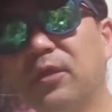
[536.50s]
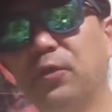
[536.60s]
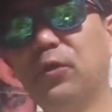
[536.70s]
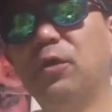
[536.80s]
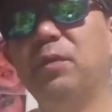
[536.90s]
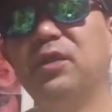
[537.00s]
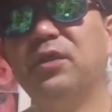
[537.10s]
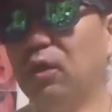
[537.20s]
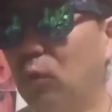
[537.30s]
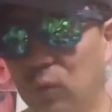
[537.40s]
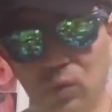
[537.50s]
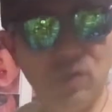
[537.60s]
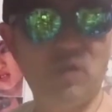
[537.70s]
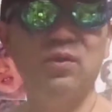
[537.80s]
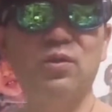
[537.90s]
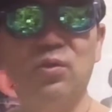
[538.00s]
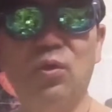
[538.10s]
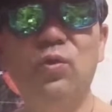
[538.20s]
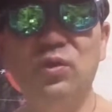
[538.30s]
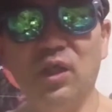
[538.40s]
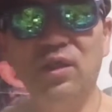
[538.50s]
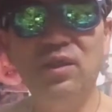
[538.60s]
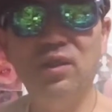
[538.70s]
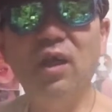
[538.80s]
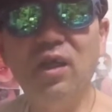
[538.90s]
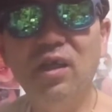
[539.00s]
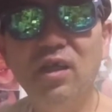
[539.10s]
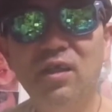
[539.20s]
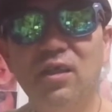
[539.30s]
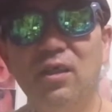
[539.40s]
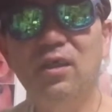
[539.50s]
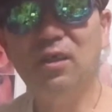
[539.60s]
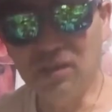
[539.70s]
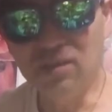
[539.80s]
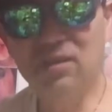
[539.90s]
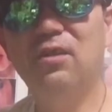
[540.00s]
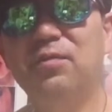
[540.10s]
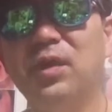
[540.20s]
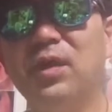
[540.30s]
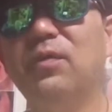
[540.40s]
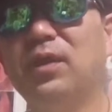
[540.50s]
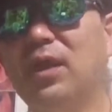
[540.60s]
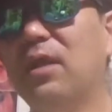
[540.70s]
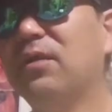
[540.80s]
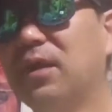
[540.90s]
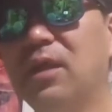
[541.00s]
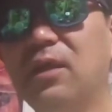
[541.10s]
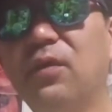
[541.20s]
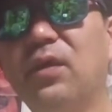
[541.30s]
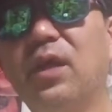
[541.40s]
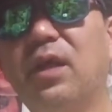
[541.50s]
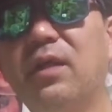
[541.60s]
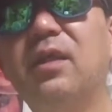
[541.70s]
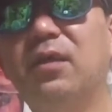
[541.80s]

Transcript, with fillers: 少々お待ちください。5分ぐらいかな。5分ぐらい。ね。ああ、ほんまね、僕ね、あの、かけ放題からいいけ